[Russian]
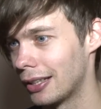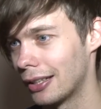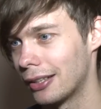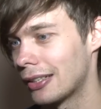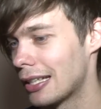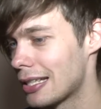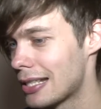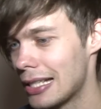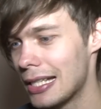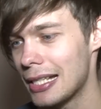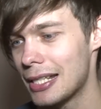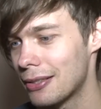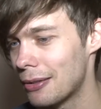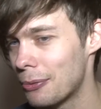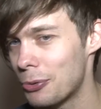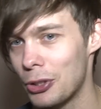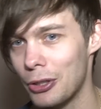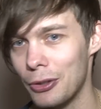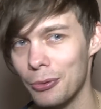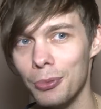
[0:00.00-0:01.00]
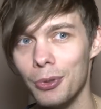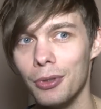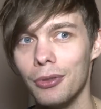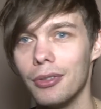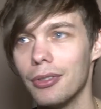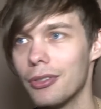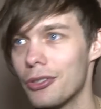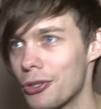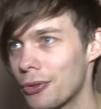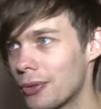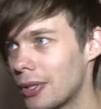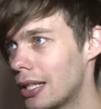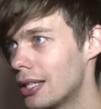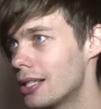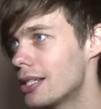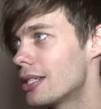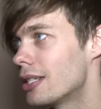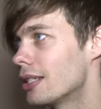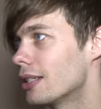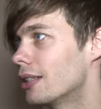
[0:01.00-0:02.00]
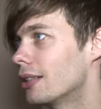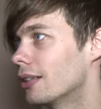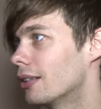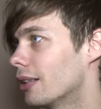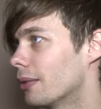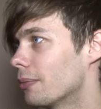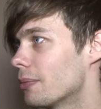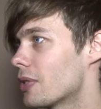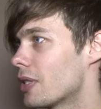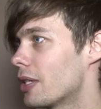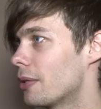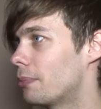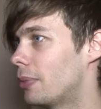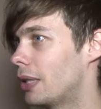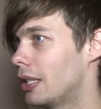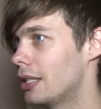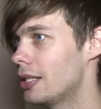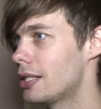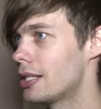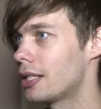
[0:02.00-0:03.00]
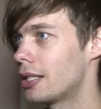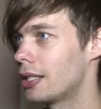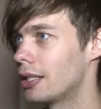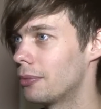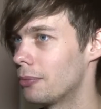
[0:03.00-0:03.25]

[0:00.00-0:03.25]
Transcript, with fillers: Это касается вообще любого журналистики, там, не знаю, политики,